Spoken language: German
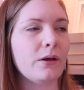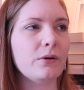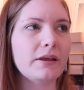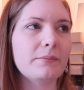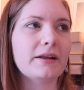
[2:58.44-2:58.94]

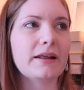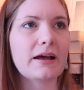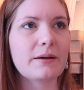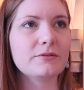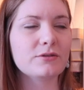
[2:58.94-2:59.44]
Okay, man hat
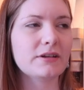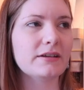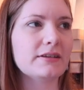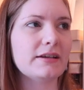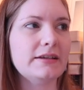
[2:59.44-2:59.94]
abends und
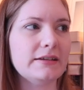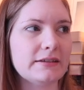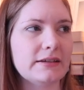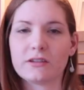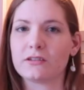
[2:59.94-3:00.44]
nachts kein
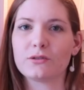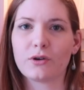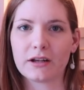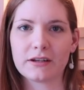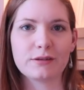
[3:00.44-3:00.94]
Licht. Das ist
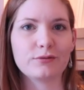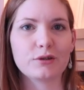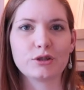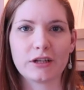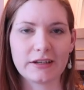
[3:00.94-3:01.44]
noch relativ
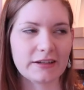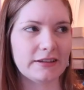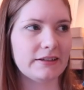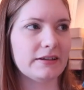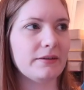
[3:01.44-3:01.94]

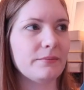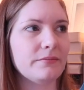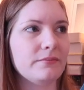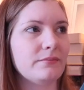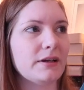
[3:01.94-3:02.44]
verständlich.
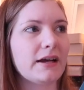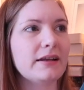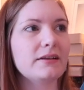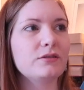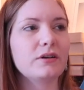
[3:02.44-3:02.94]
Ähm, man
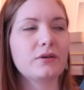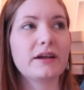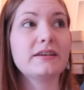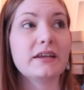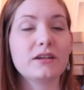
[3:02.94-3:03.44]
kann natürlich auch
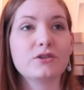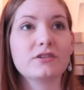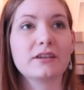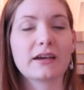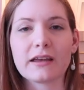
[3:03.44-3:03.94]
kein
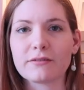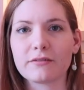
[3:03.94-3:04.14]
technisches Gerät